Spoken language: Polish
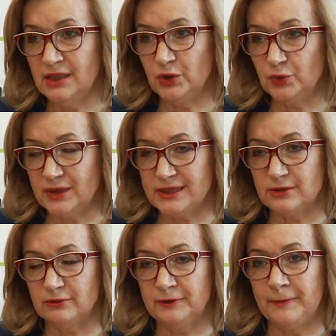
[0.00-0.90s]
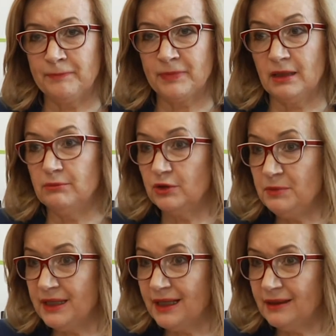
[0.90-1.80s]
turystów, bo
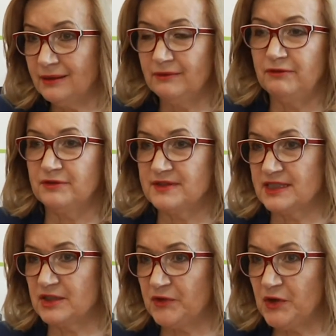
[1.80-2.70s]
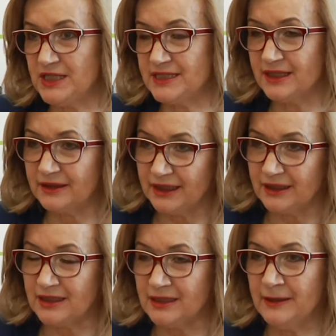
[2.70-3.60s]
gmina w swojej
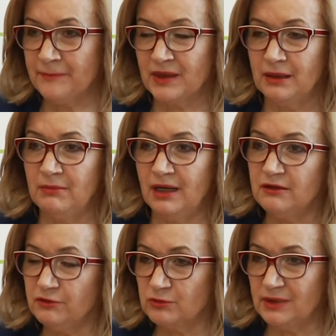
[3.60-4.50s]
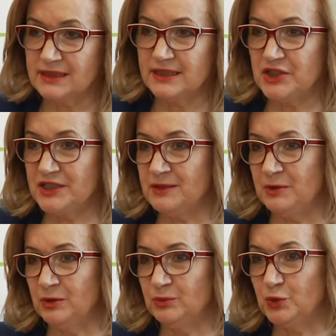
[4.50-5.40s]
strategii ma informację, że jest
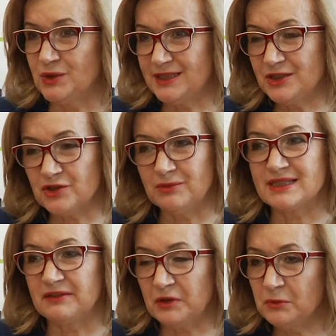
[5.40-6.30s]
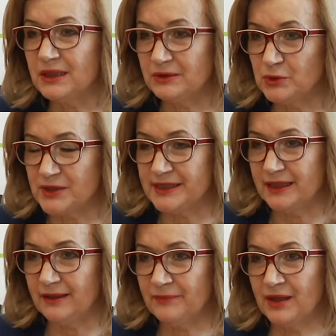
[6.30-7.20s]
gminą turystyczną, nastawioną na
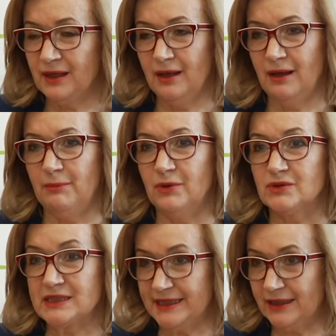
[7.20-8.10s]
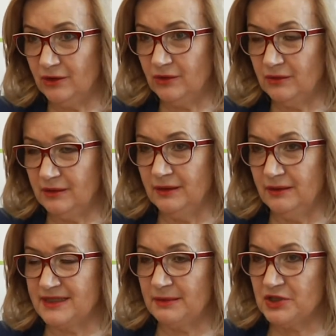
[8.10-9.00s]
turystykę, bo z tego
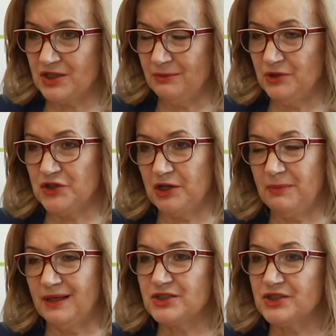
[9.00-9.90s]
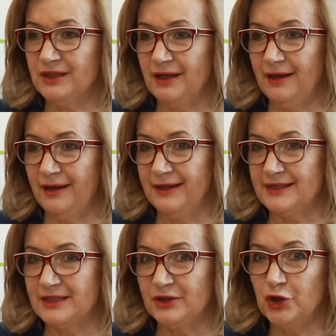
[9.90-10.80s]
zamierzamy czerpać
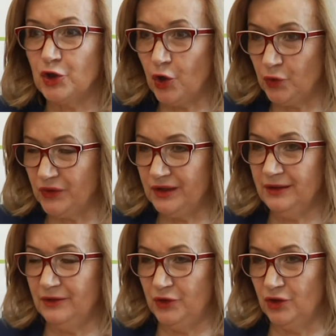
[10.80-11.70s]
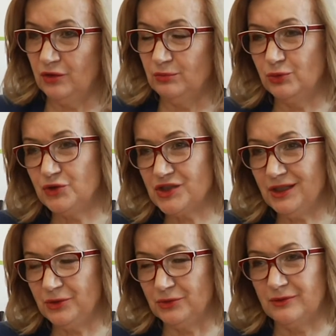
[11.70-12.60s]
dochody do
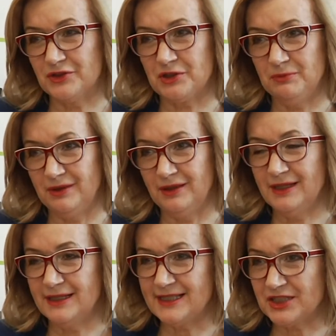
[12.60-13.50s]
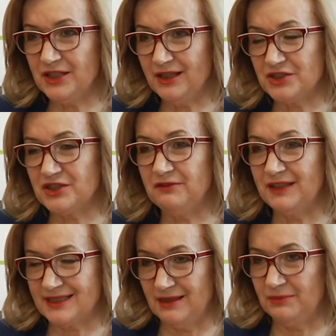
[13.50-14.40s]
budżetu, żeby zasilać się w
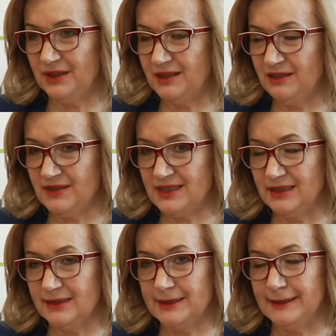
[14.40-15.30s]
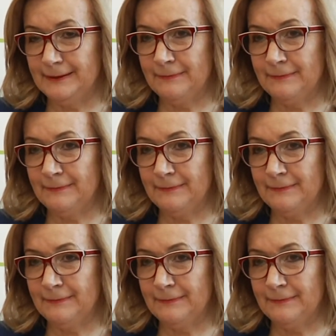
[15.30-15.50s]
następne inwestycje.